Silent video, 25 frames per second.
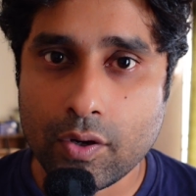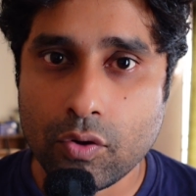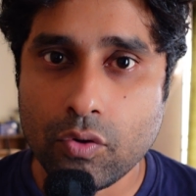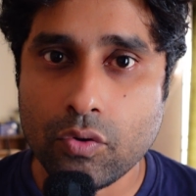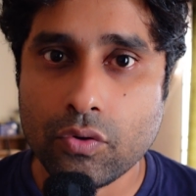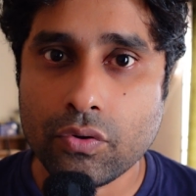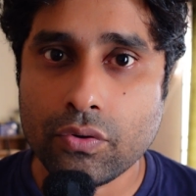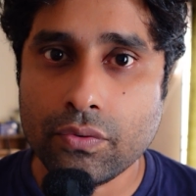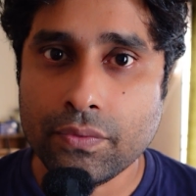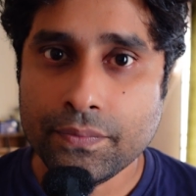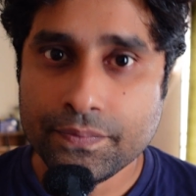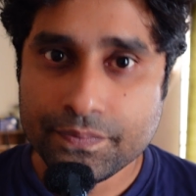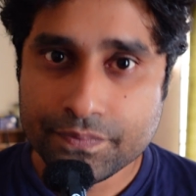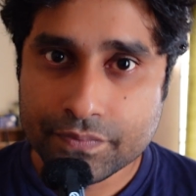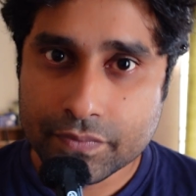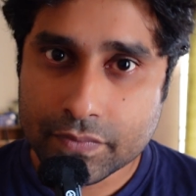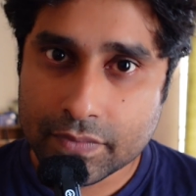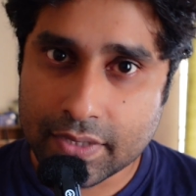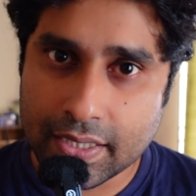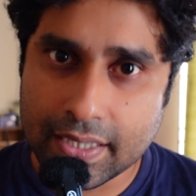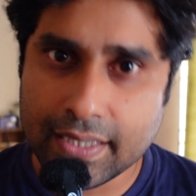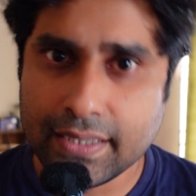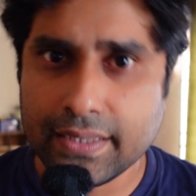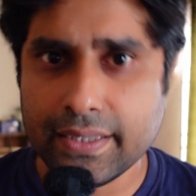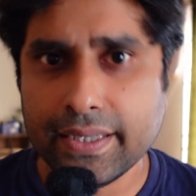এখন
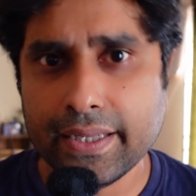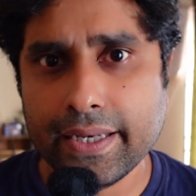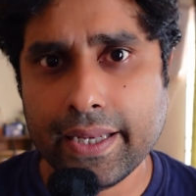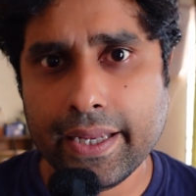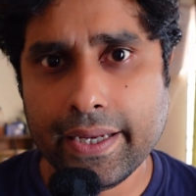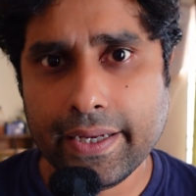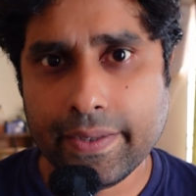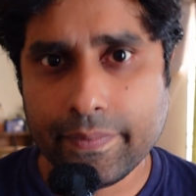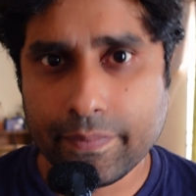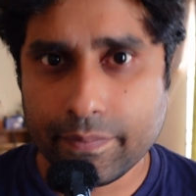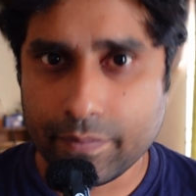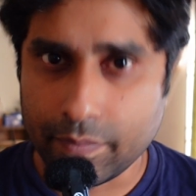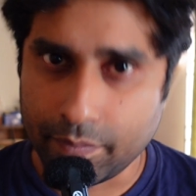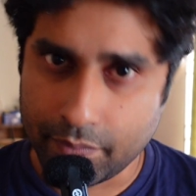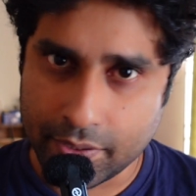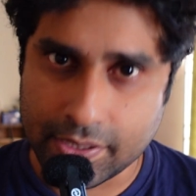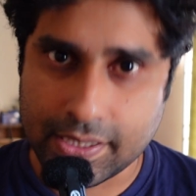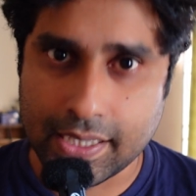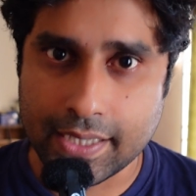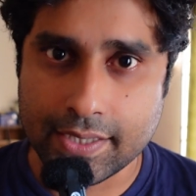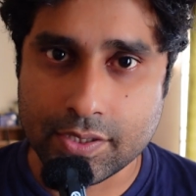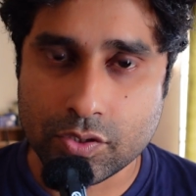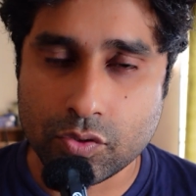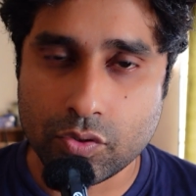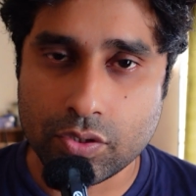তিন দিনেই
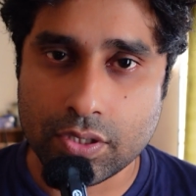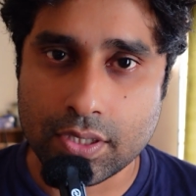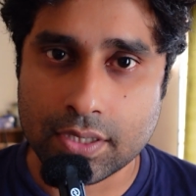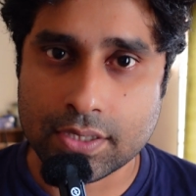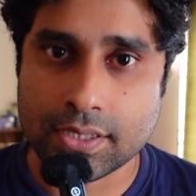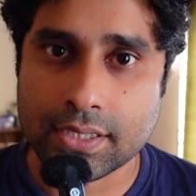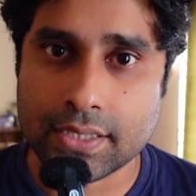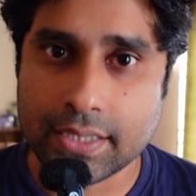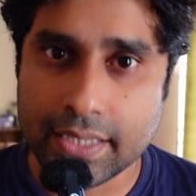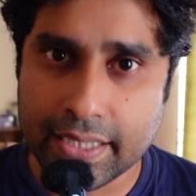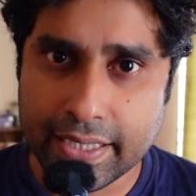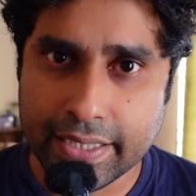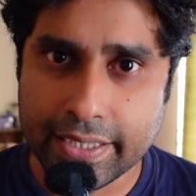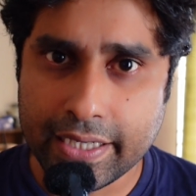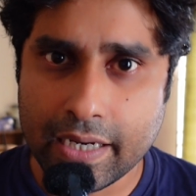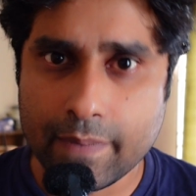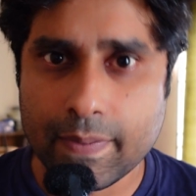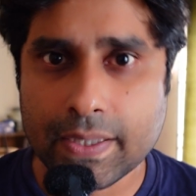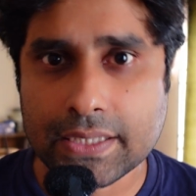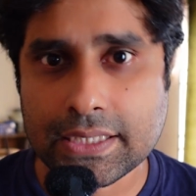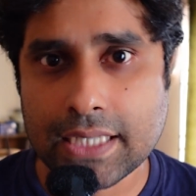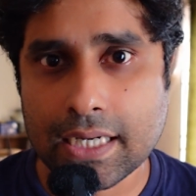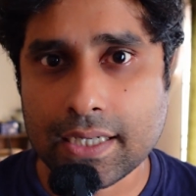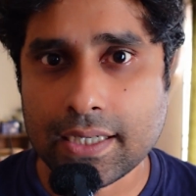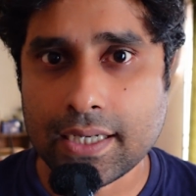ভিসা ইস্যু হয়ে যাচ্ছে তিনটা
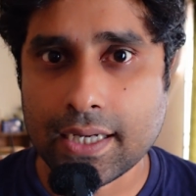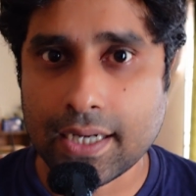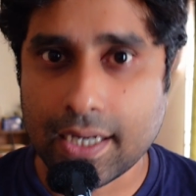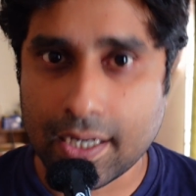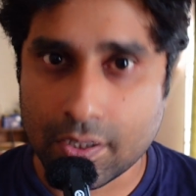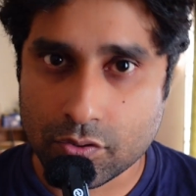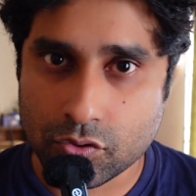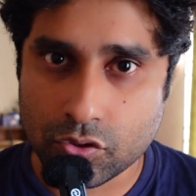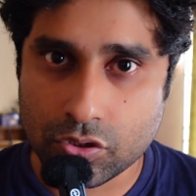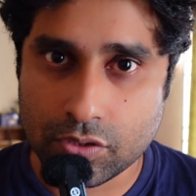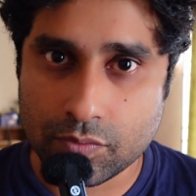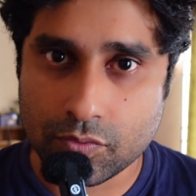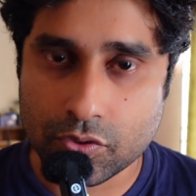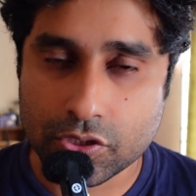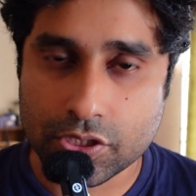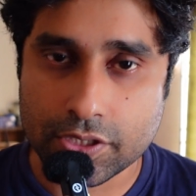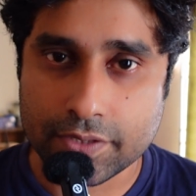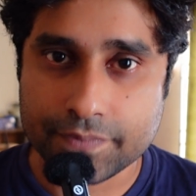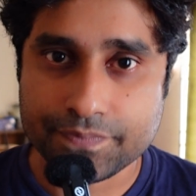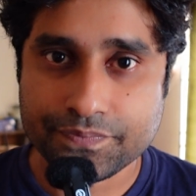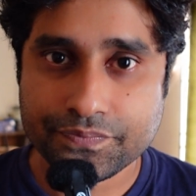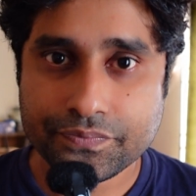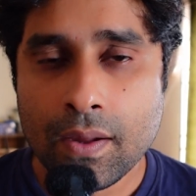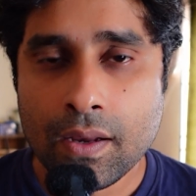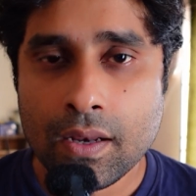বা চারটা যদি
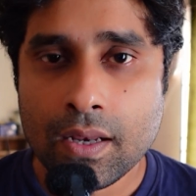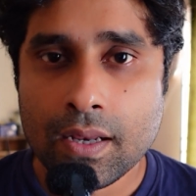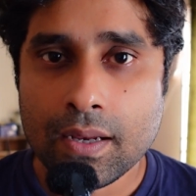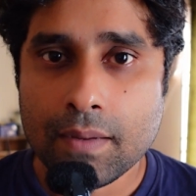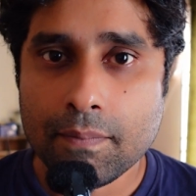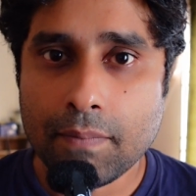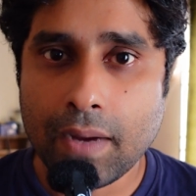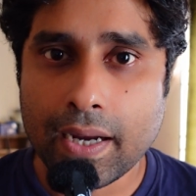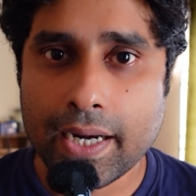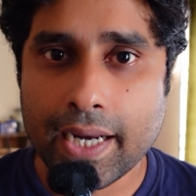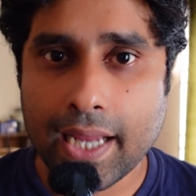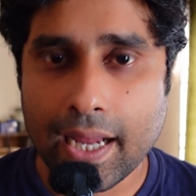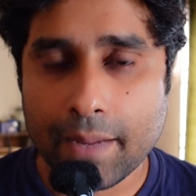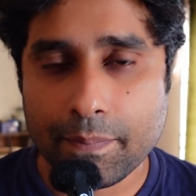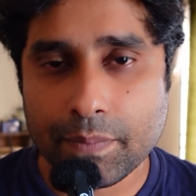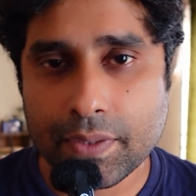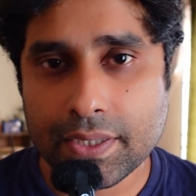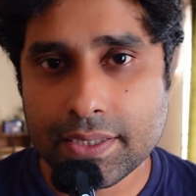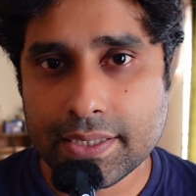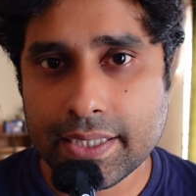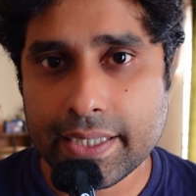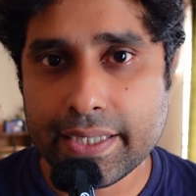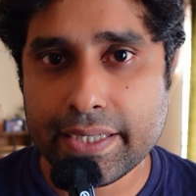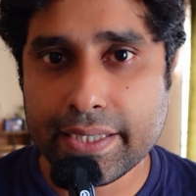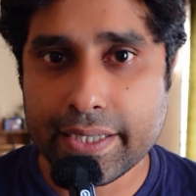বসে মানে
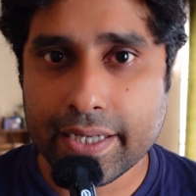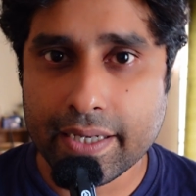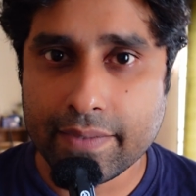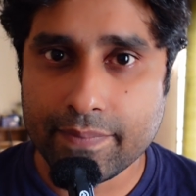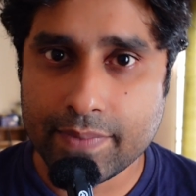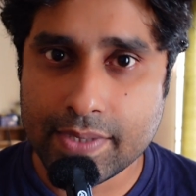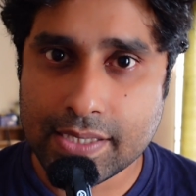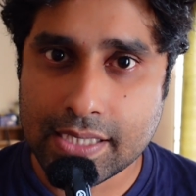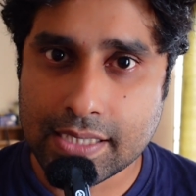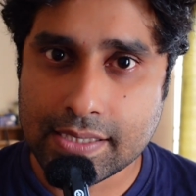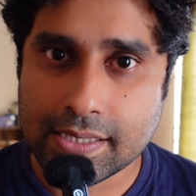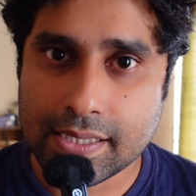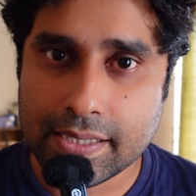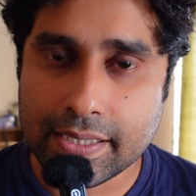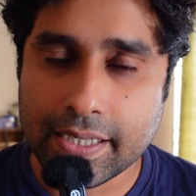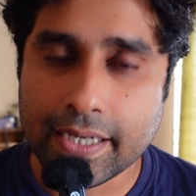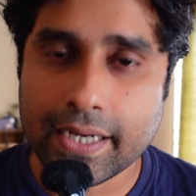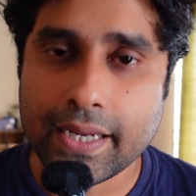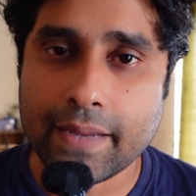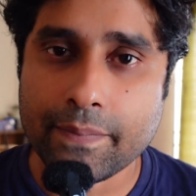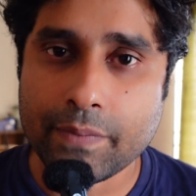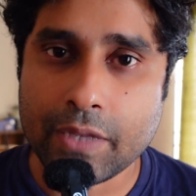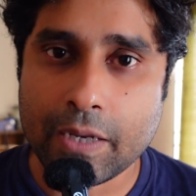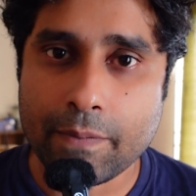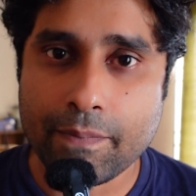আপনি যে ইন্ডিয়ান ভিসা
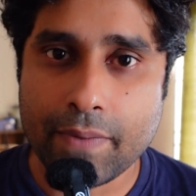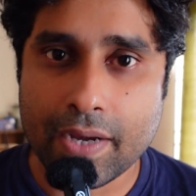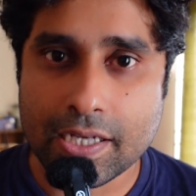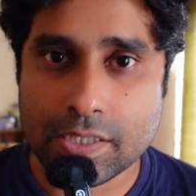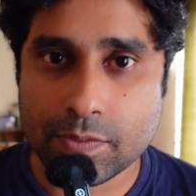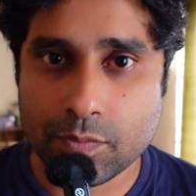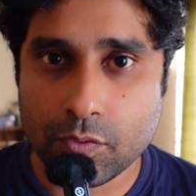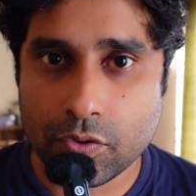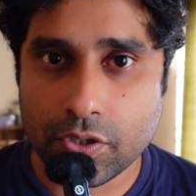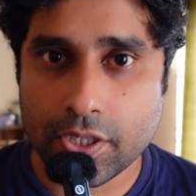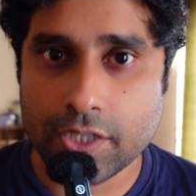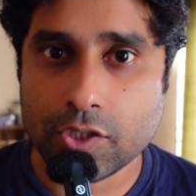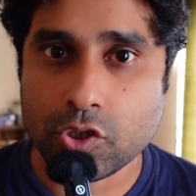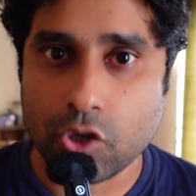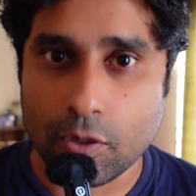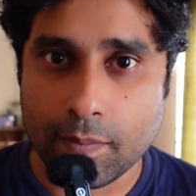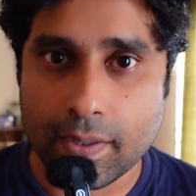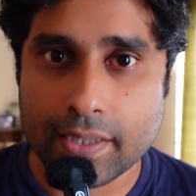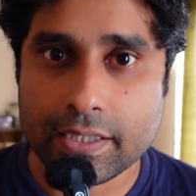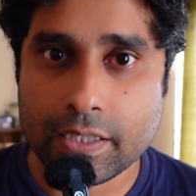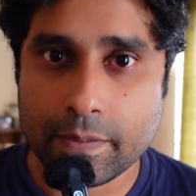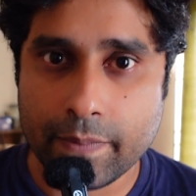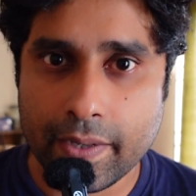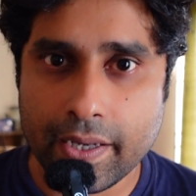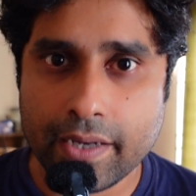সেন্টারে আপনার পাসপোর্টটি
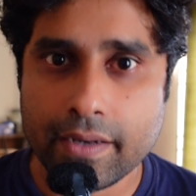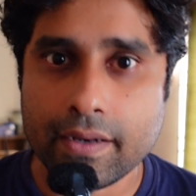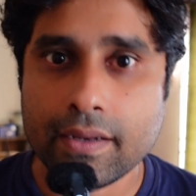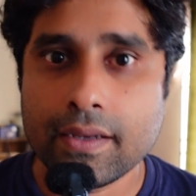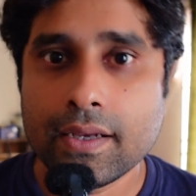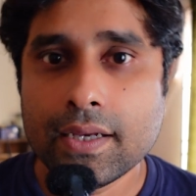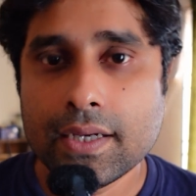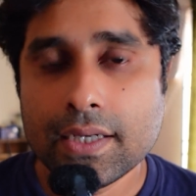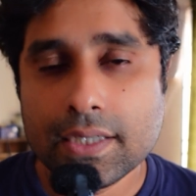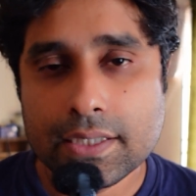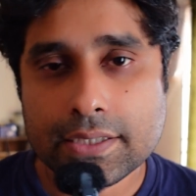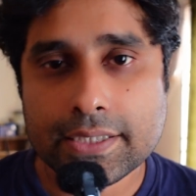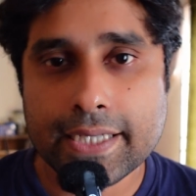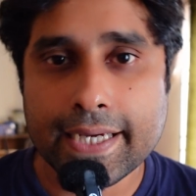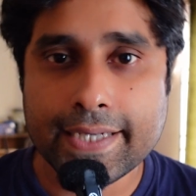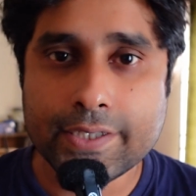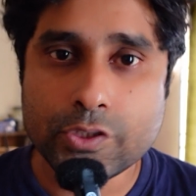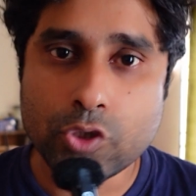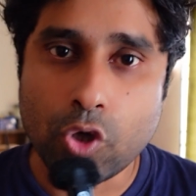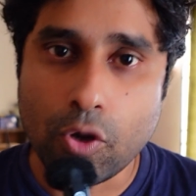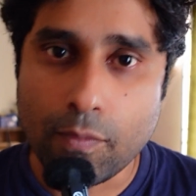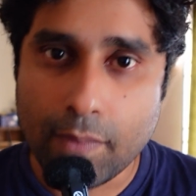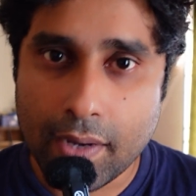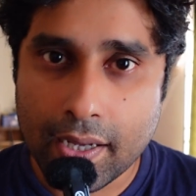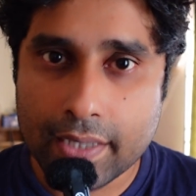জমা দিবেন সেই
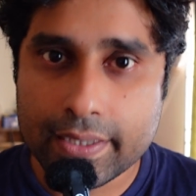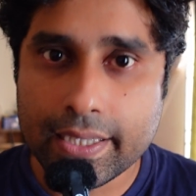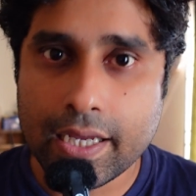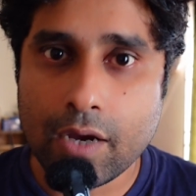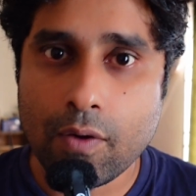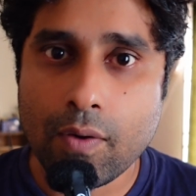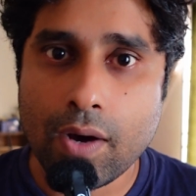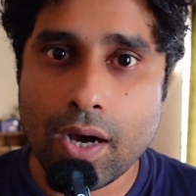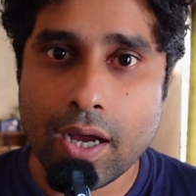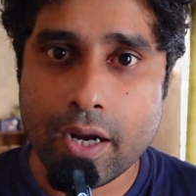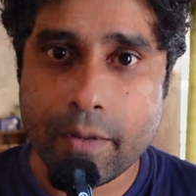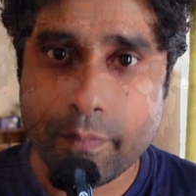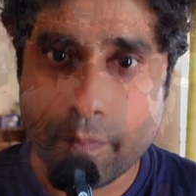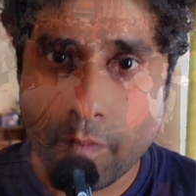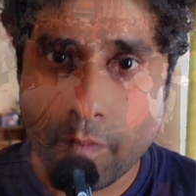জমা দেওয়ার